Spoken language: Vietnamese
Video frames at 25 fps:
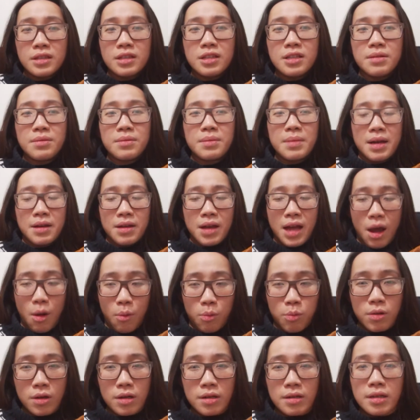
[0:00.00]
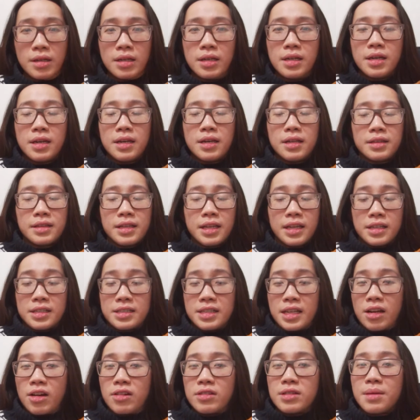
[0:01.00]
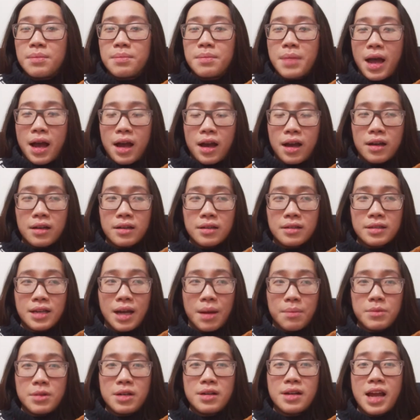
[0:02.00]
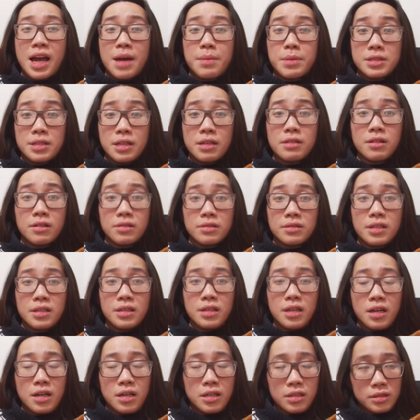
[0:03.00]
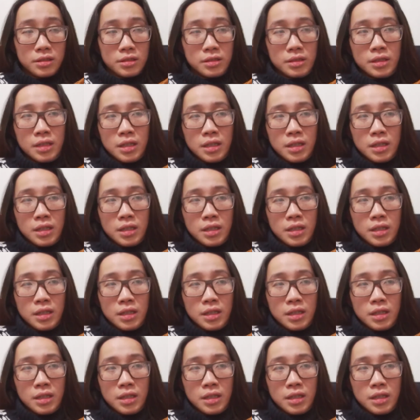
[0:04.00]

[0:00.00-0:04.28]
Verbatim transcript: nhưng mà học á thì sẽ có tấm bằng cầm đi ra mình sẽ tự tin hơn